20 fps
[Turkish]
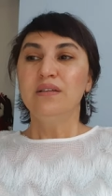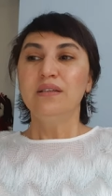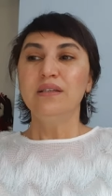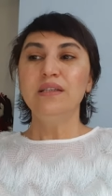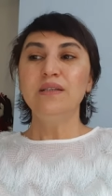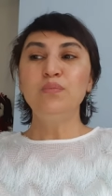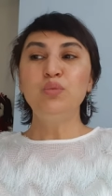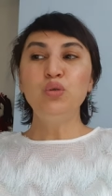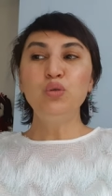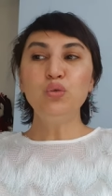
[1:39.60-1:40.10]

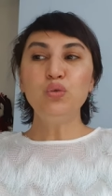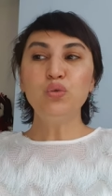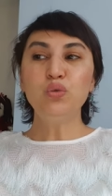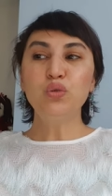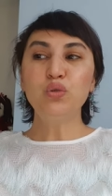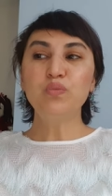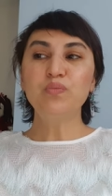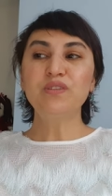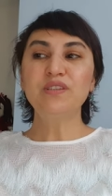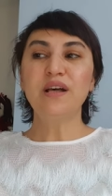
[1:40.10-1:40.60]
E, büyük
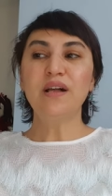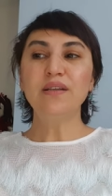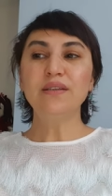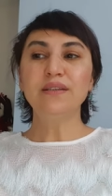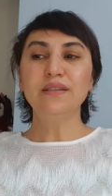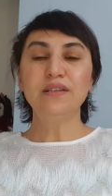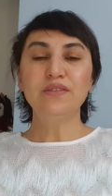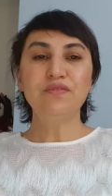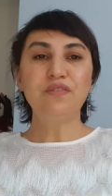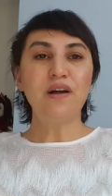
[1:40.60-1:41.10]
kurumsal
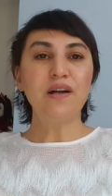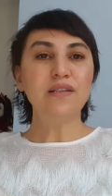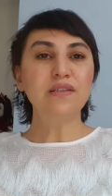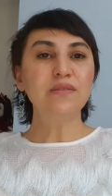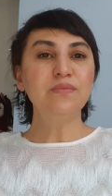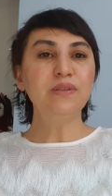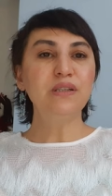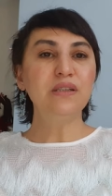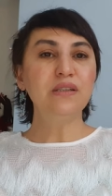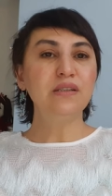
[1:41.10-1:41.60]
ya da
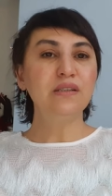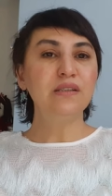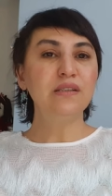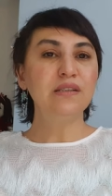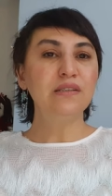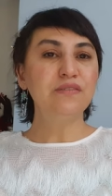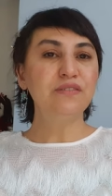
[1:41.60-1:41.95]
farklı bir e,